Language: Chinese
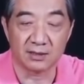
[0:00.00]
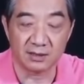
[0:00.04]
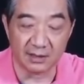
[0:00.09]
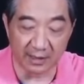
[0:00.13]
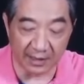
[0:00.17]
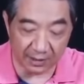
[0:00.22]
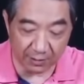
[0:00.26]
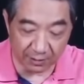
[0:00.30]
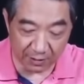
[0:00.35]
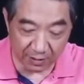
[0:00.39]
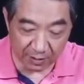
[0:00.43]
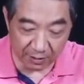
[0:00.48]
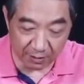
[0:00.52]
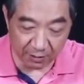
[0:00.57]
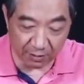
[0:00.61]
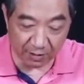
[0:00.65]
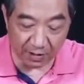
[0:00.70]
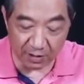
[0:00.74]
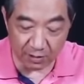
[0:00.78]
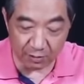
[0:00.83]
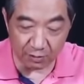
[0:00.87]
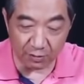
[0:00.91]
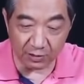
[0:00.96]
在娱乐
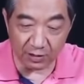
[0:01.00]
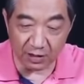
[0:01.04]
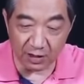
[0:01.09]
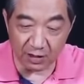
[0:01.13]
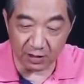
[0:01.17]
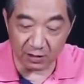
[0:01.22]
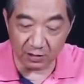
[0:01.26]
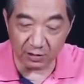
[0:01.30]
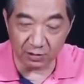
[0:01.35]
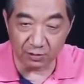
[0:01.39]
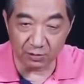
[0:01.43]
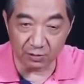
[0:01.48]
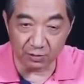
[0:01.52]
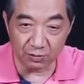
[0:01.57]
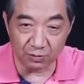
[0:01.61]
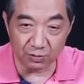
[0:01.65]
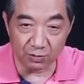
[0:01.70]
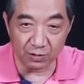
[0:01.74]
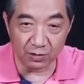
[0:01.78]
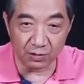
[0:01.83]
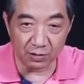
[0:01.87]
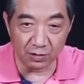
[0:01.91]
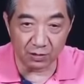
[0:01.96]
馆的时候，它是都
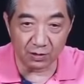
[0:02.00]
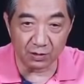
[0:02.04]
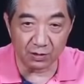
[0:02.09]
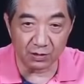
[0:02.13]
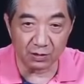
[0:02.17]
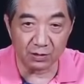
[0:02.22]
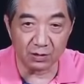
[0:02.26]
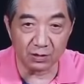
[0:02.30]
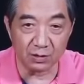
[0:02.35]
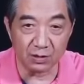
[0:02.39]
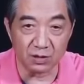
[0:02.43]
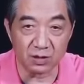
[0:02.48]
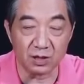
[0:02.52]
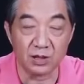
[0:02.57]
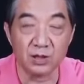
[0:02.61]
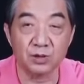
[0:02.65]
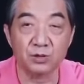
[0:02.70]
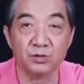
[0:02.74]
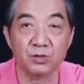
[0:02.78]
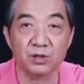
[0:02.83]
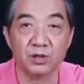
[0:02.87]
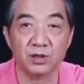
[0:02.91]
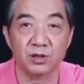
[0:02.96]

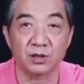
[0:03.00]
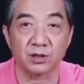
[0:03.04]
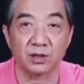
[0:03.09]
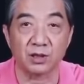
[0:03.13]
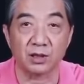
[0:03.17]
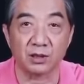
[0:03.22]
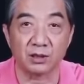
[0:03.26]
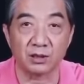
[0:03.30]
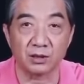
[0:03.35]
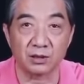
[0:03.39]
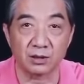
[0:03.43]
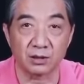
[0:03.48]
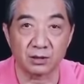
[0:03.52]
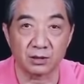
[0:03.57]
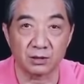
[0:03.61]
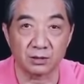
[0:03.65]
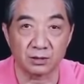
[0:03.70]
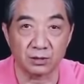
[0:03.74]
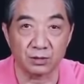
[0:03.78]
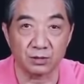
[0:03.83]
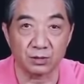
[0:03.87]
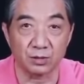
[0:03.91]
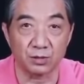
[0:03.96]
伸缩似的，
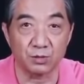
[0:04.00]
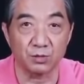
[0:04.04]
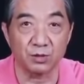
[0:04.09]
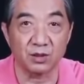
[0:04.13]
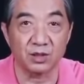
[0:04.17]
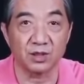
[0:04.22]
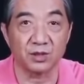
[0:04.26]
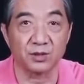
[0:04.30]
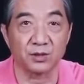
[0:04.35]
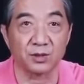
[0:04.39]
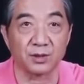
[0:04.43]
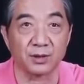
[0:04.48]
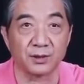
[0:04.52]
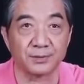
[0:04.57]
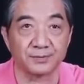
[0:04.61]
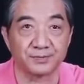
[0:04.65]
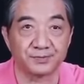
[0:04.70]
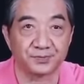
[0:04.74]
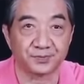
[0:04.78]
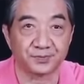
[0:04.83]
都都缩进去了。